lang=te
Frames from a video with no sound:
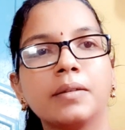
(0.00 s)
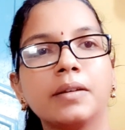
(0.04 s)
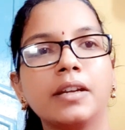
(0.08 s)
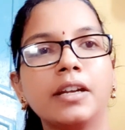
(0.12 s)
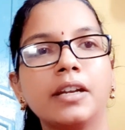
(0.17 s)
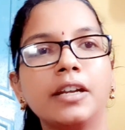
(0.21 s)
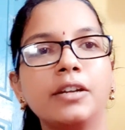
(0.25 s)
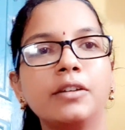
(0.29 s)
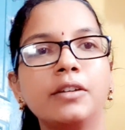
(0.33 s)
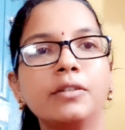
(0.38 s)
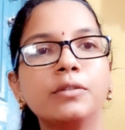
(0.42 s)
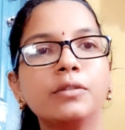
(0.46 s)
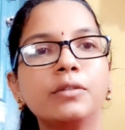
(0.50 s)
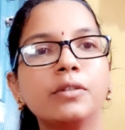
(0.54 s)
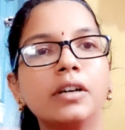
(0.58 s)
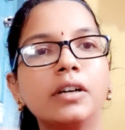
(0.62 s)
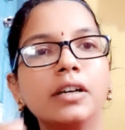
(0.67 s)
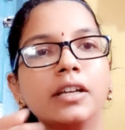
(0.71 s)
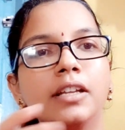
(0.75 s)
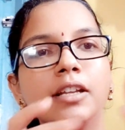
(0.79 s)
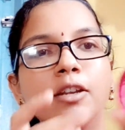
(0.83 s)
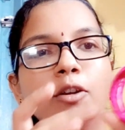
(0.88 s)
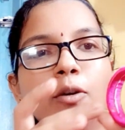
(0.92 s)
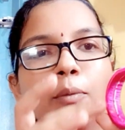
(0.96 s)
రెండు
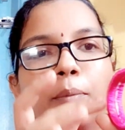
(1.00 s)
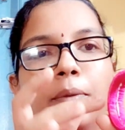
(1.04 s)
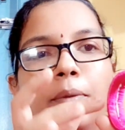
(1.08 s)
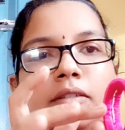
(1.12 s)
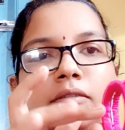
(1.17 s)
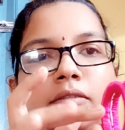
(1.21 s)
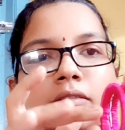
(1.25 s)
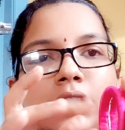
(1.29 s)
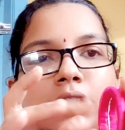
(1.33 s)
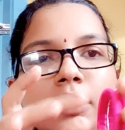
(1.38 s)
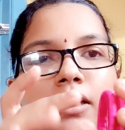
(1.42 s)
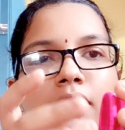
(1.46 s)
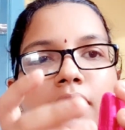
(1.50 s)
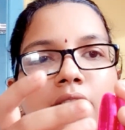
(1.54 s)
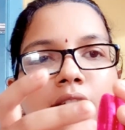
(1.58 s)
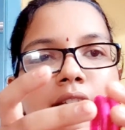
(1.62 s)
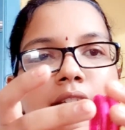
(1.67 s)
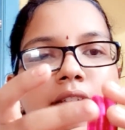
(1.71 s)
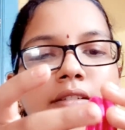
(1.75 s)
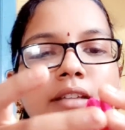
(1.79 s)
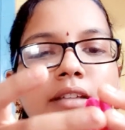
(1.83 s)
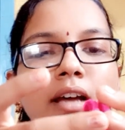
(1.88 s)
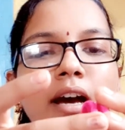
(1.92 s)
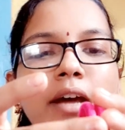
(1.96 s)
ఈ లోపల ఉంది కదా
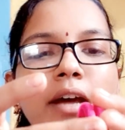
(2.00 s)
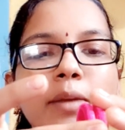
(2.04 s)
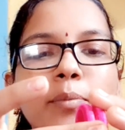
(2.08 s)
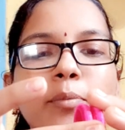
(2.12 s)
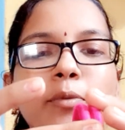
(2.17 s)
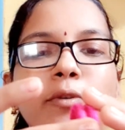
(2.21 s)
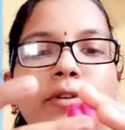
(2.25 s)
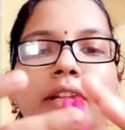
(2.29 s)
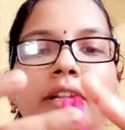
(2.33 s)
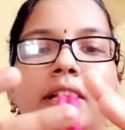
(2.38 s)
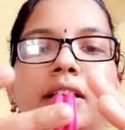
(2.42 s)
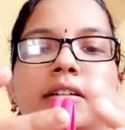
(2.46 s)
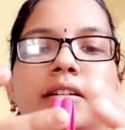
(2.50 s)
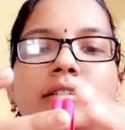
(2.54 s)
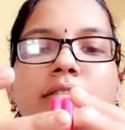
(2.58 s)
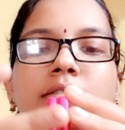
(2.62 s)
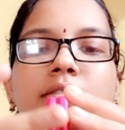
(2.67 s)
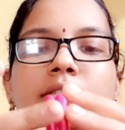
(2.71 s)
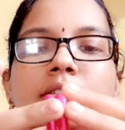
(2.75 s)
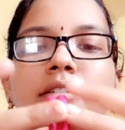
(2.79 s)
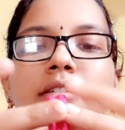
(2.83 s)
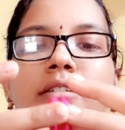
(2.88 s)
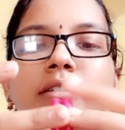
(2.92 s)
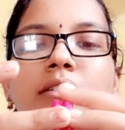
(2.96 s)
అదంతా ఆరిపోవాలి
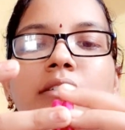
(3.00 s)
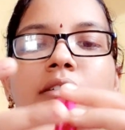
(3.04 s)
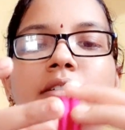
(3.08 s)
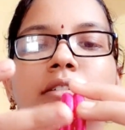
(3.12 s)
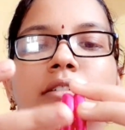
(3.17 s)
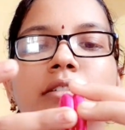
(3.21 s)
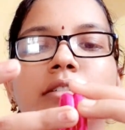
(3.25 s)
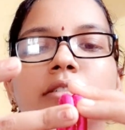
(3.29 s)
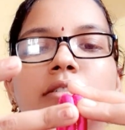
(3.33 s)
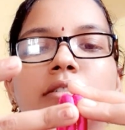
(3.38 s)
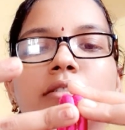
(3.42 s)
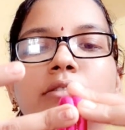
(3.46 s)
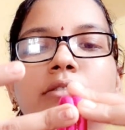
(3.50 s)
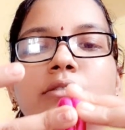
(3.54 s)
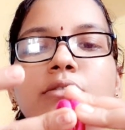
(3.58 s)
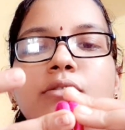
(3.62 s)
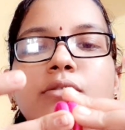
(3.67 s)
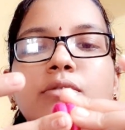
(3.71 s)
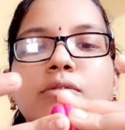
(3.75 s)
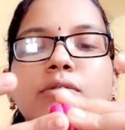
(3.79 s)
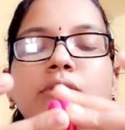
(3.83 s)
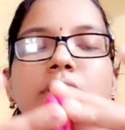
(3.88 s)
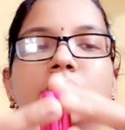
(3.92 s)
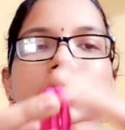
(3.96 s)
కాస్త సో
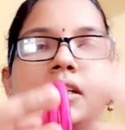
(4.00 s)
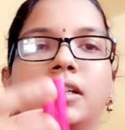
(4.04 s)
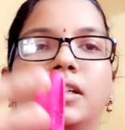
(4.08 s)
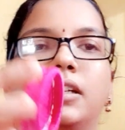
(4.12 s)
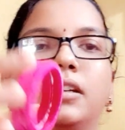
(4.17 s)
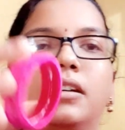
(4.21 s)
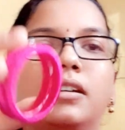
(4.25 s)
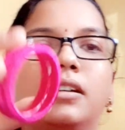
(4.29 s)
గట్టిగా